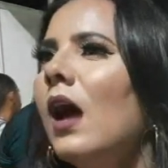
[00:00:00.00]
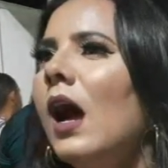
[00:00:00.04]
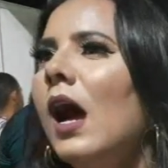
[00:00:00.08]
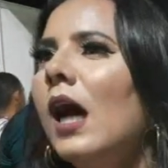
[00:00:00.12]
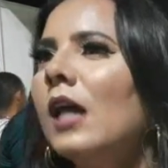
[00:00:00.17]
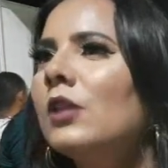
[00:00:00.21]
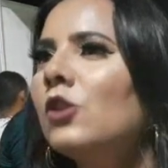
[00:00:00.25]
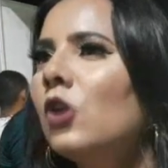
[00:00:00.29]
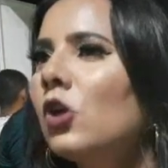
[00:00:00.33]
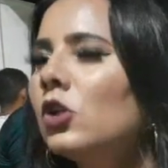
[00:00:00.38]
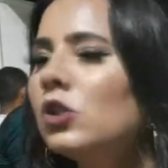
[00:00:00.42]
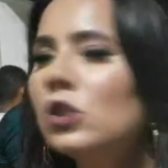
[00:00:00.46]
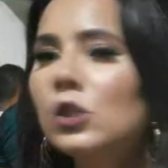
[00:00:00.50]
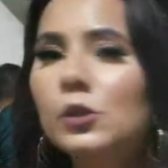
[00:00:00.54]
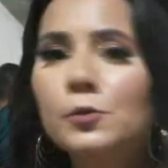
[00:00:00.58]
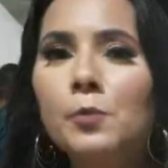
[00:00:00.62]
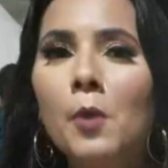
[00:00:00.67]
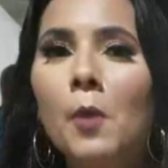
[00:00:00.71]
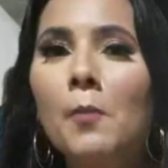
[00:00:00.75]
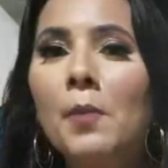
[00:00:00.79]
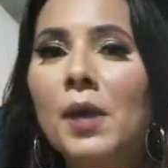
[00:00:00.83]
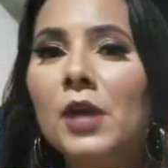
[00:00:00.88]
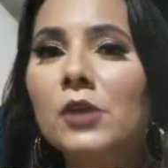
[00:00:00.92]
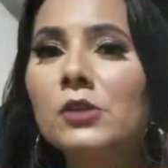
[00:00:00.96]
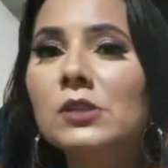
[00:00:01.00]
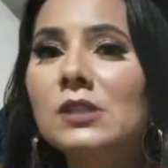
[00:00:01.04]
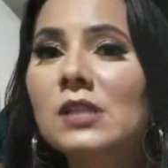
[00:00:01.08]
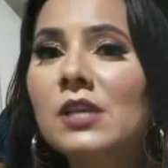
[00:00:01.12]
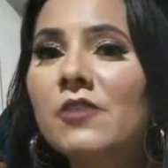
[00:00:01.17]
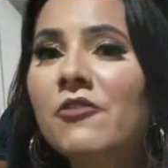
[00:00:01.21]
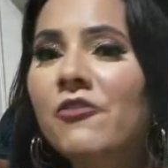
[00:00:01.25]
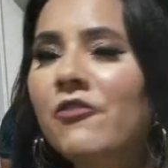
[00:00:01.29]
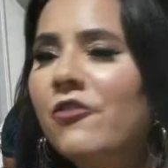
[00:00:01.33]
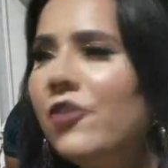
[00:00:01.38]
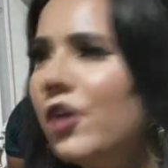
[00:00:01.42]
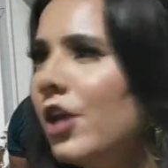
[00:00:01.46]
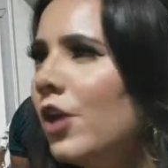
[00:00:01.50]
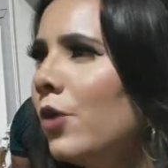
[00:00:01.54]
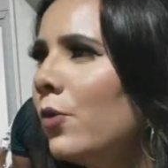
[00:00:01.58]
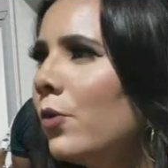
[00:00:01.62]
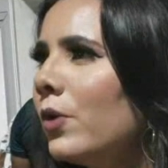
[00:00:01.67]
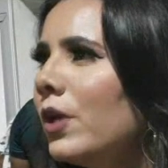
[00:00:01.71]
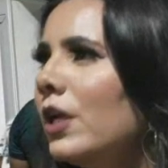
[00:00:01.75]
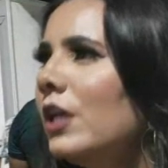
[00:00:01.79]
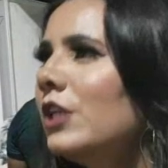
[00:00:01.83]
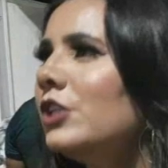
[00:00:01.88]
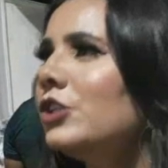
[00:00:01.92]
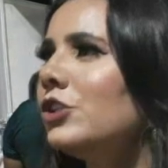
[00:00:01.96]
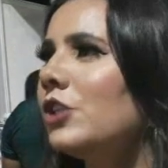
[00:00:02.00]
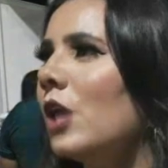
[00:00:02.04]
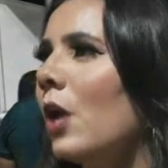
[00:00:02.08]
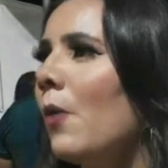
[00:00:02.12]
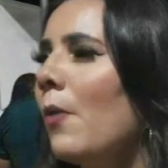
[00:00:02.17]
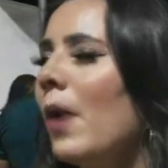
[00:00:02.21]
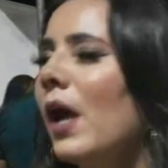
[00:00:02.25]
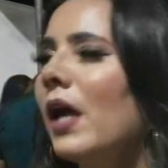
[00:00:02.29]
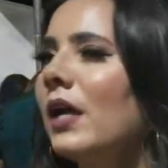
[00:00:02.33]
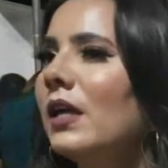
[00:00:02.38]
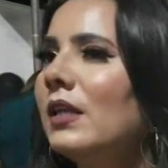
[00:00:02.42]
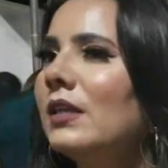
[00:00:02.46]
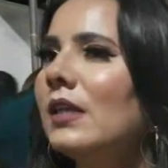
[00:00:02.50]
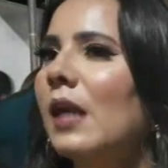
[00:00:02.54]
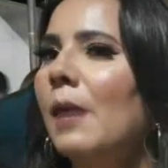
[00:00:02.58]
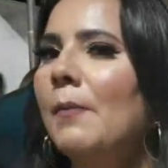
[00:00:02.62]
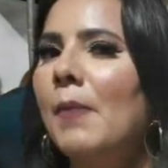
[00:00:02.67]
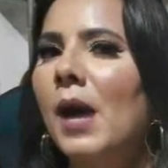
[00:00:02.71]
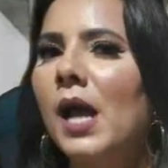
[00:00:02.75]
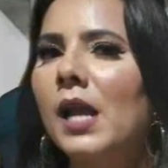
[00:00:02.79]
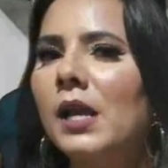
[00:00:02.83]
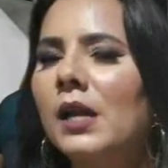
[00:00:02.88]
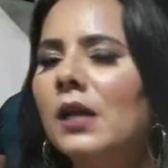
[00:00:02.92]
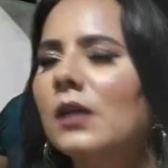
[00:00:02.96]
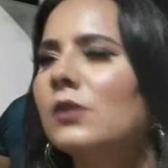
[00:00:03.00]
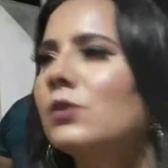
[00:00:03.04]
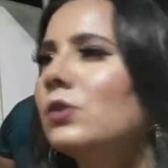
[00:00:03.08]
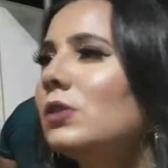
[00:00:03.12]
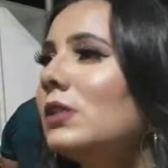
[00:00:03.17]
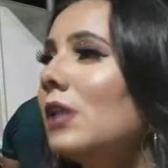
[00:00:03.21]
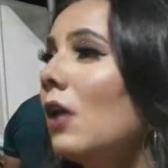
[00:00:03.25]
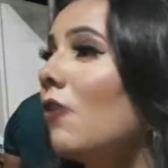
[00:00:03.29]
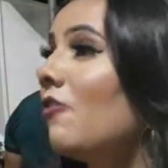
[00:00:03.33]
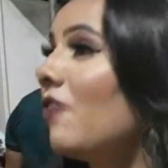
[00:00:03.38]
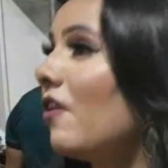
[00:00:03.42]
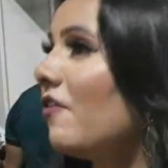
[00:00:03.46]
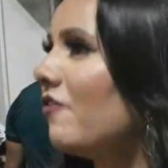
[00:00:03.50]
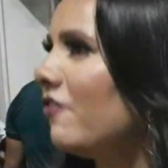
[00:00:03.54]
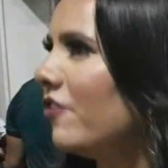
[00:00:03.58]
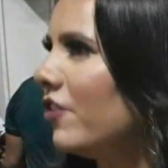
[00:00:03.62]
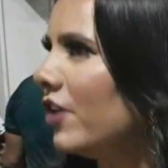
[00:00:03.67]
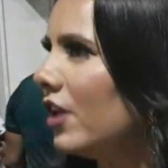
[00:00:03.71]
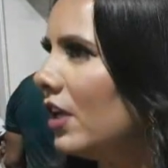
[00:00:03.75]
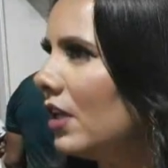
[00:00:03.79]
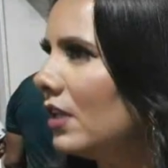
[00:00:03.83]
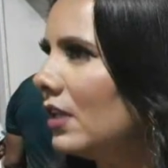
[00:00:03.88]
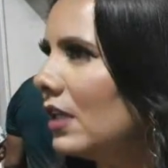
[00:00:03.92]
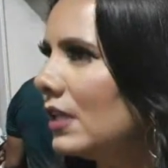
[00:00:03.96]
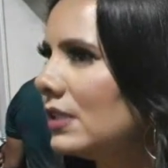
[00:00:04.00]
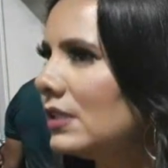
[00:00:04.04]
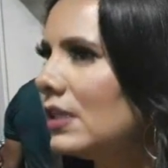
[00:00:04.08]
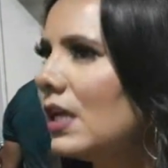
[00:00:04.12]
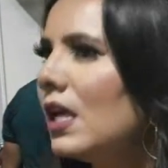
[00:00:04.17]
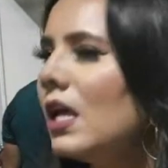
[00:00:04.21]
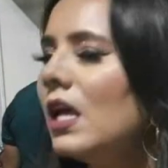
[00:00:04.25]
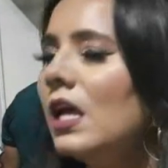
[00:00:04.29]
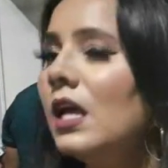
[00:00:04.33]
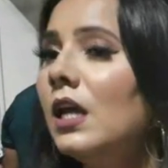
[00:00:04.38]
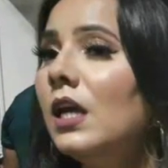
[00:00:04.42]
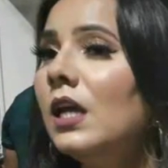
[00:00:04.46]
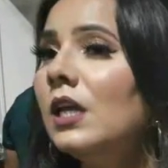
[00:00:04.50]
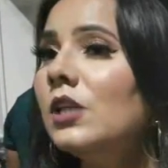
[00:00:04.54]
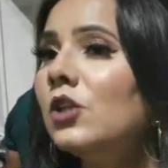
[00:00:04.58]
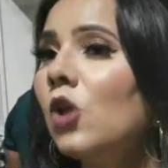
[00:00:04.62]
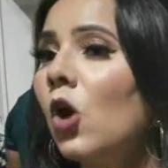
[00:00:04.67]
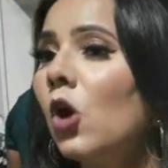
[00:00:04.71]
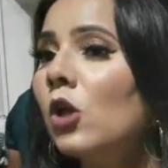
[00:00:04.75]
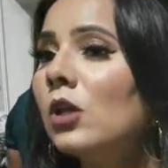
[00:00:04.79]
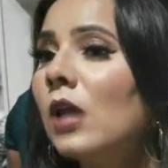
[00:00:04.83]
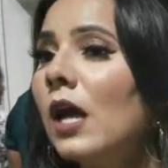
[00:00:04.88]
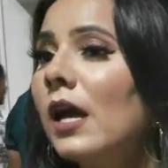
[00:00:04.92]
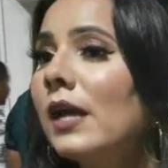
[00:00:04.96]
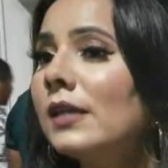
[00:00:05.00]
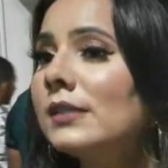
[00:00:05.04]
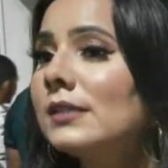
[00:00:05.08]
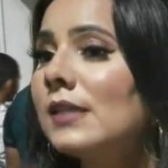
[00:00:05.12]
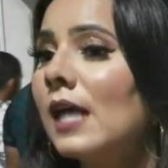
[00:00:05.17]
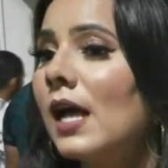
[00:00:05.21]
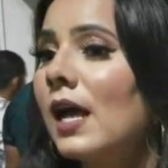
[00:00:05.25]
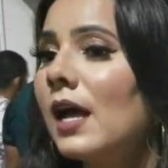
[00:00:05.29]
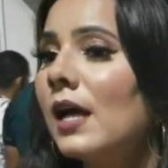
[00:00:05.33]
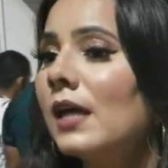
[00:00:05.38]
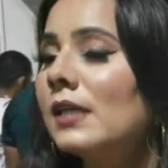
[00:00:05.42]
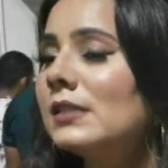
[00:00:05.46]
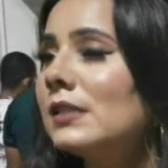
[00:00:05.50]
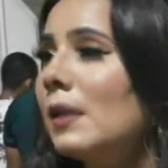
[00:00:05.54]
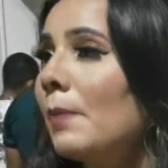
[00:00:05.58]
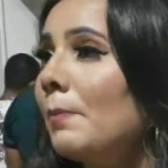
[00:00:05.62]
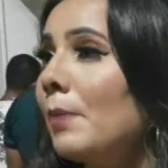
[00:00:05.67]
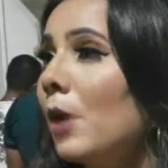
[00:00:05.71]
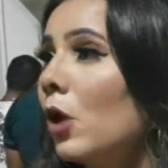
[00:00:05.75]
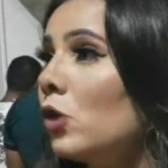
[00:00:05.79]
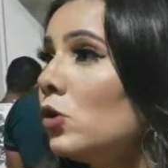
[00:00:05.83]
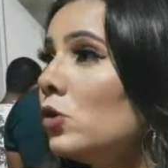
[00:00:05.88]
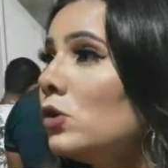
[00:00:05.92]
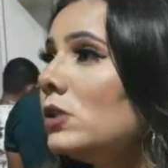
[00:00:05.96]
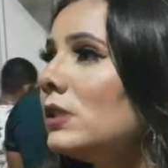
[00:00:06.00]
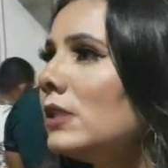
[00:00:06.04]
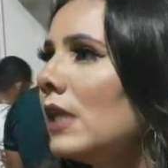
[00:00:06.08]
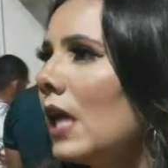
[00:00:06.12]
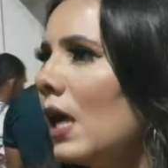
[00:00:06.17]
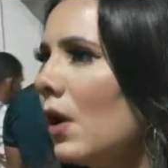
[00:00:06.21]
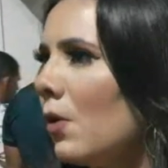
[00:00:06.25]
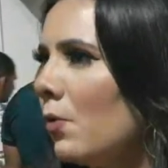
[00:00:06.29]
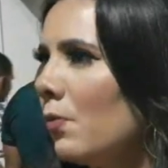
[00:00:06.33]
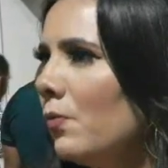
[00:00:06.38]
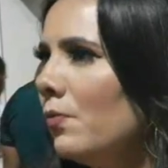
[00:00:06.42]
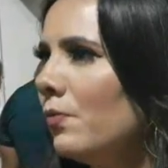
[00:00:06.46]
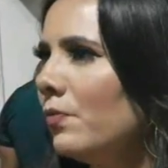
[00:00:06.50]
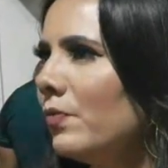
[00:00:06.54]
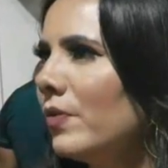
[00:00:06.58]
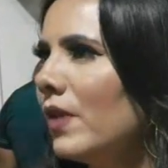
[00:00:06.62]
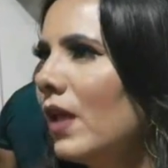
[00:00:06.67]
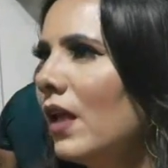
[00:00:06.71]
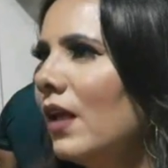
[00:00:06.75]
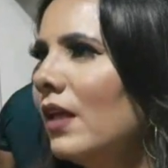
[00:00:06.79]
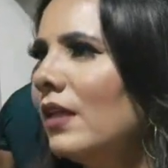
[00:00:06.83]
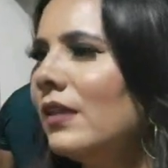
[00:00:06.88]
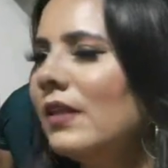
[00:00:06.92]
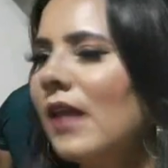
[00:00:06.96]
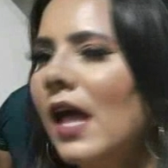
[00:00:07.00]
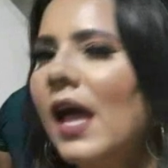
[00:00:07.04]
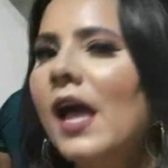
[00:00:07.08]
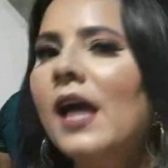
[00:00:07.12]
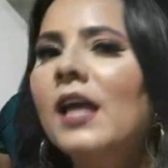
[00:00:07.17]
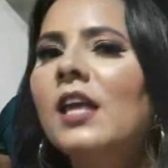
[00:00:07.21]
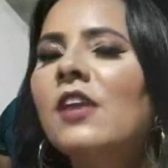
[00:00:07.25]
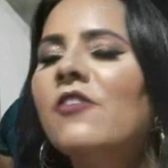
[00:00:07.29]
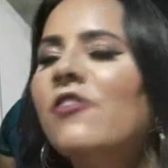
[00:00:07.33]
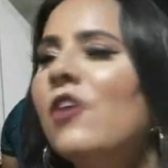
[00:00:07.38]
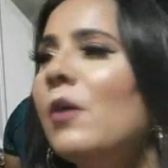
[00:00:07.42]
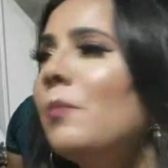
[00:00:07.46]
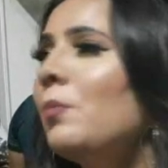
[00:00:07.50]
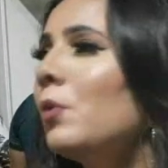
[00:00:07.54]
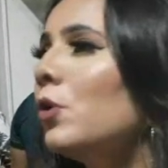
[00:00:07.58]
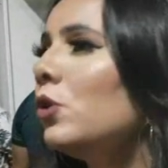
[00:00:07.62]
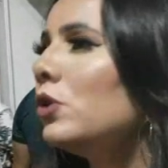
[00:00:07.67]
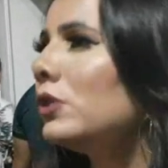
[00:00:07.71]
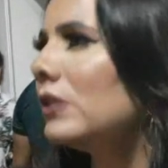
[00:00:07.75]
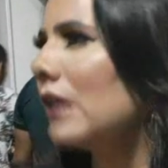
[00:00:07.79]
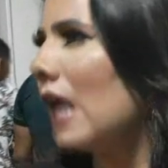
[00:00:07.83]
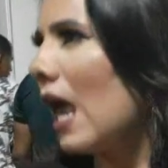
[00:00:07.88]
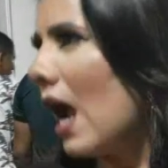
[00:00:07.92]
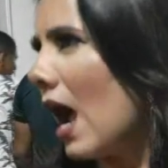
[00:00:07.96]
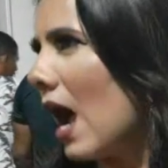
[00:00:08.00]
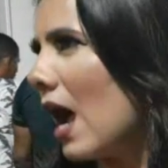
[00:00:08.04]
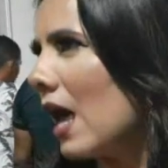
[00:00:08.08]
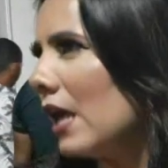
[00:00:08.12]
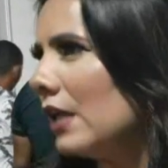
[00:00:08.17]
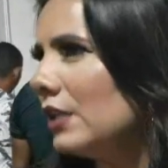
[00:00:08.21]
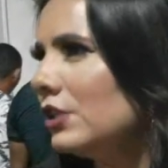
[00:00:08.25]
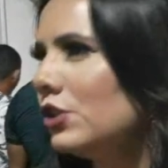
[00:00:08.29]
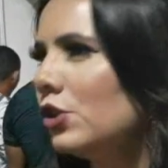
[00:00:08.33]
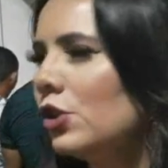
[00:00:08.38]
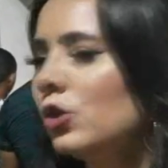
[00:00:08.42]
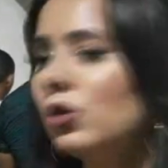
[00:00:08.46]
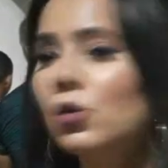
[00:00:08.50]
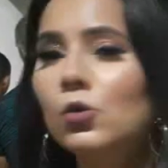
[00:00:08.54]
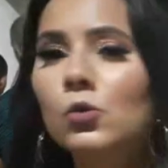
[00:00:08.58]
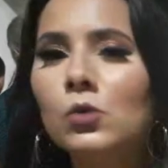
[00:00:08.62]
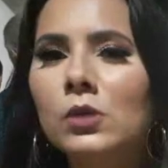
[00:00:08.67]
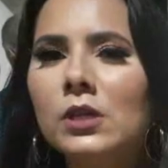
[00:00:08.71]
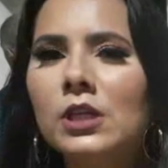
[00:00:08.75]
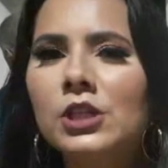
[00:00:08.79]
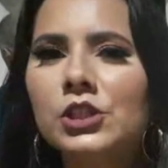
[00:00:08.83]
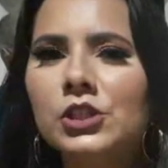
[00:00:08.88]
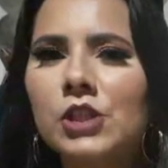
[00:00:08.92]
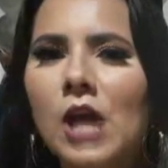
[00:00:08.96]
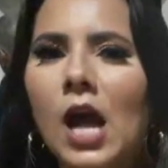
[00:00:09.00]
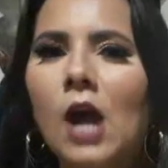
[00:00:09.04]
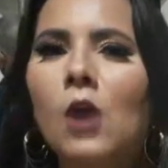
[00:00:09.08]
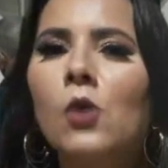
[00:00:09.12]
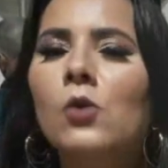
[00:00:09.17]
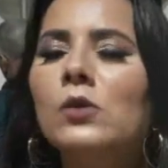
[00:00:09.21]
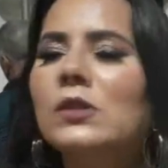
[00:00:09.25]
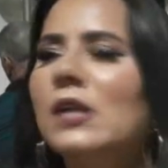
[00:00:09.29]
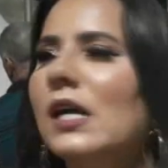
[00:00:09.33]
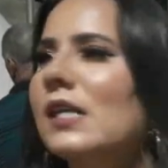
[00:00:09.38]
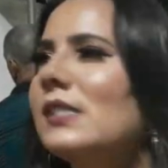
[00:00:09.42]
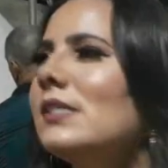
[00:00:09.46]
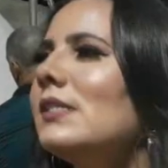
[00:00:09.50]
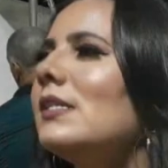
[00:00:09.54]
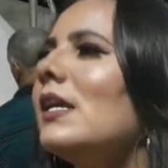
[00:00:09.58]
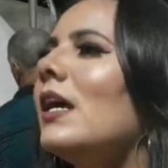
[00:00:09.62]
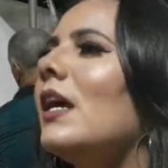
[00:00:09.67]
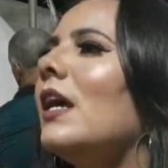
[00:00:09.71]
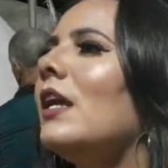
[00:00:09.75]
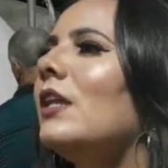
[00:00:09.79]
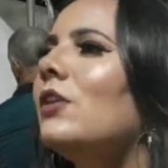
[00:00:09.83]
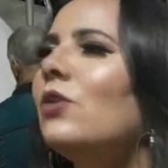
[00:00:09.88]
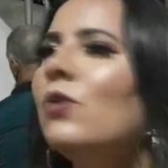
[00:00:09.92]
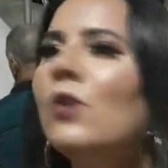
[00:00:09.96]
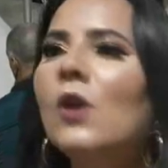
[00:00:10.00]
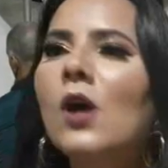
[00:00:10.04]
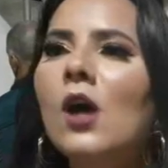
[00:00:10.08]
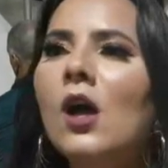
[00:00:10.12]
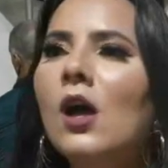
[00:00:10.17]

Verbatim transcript: a todos os bombeiros civil que estão aí trabalhando, salva-vidas e toda essa, essa produção né, que vem por trás de tudo que está acontecendo,